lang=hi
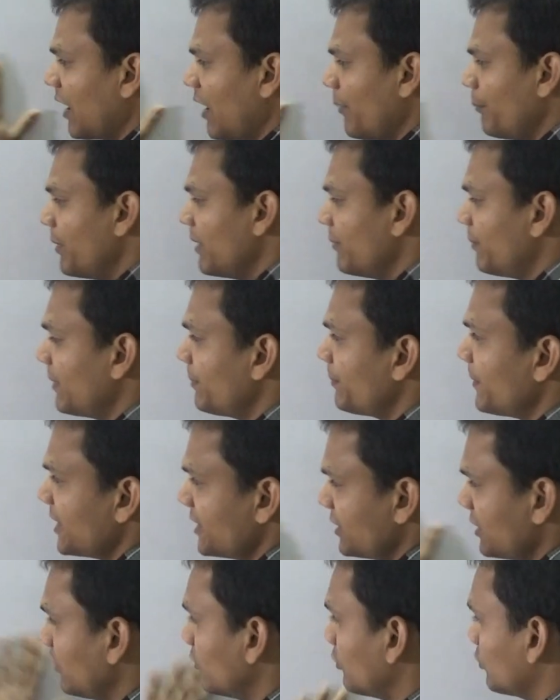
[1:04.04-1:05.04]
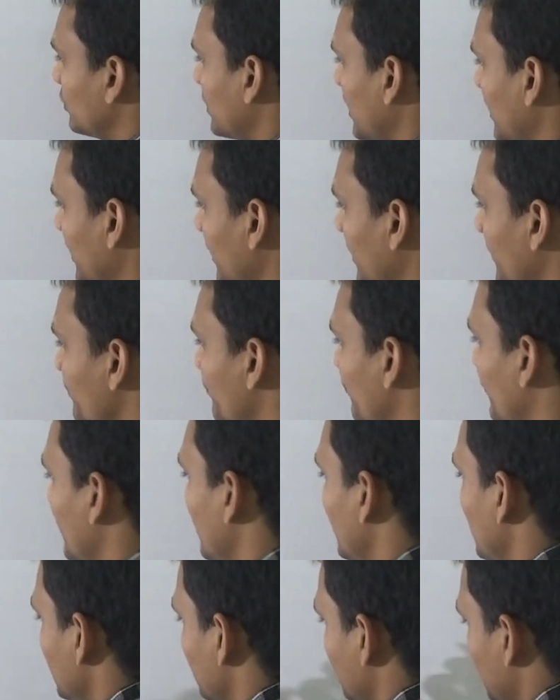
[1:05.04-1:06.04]
अब पेपर प्रेशर होता क्या है
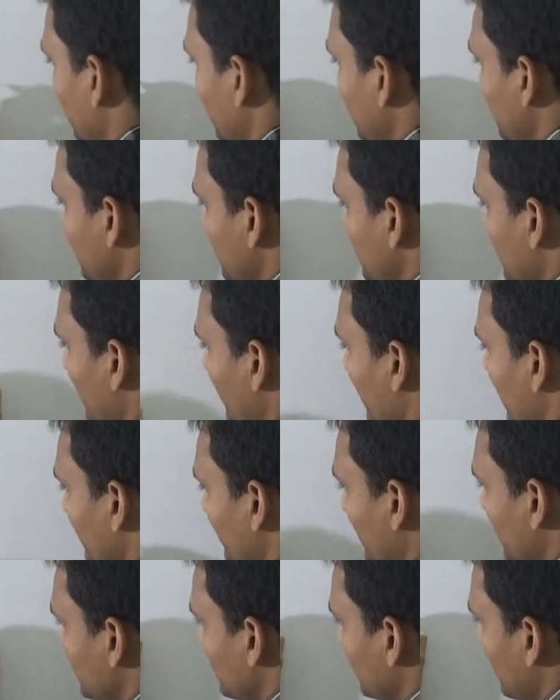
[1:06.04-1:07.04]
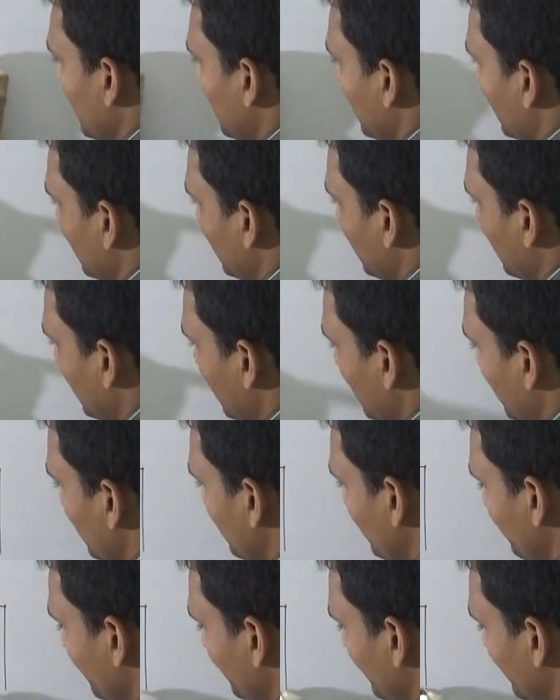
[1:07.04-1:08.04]
समझ लीजिए हमारे पास एक कंटेनर है
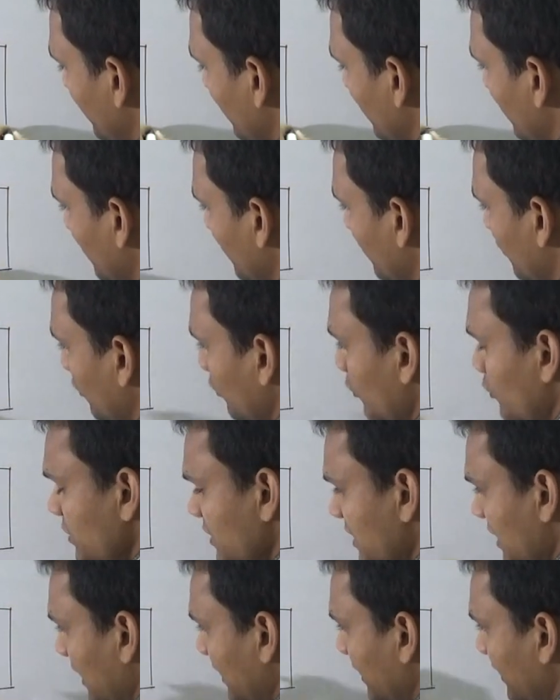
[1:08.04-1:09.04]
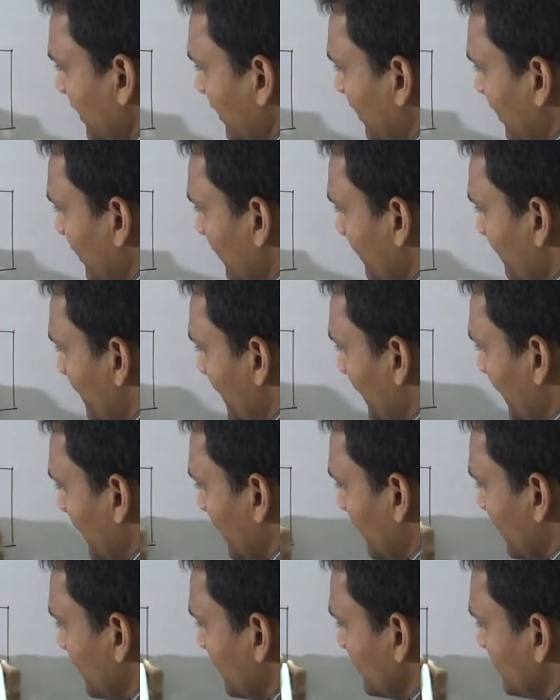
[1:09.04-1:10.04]
क्लोज्ड कंटेनर
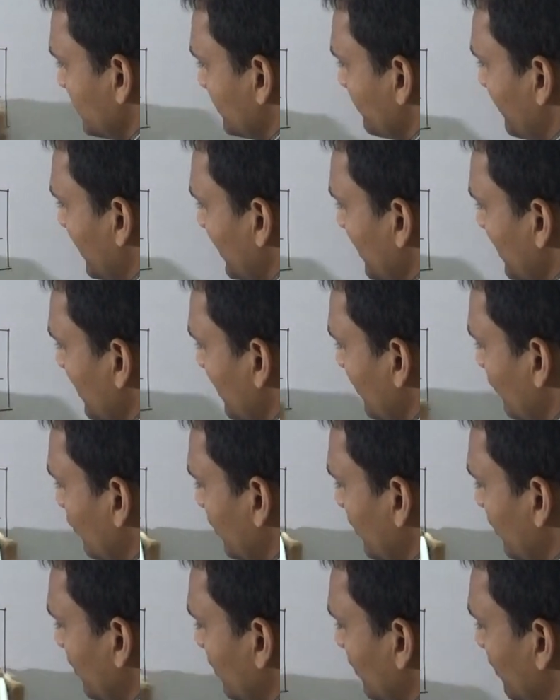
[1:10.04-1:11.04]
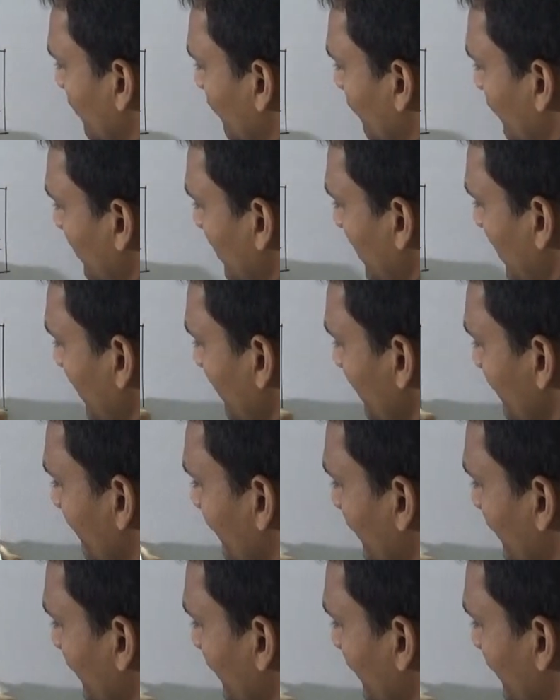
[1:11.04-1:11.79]
जिसमें कि लिक्विड फिल है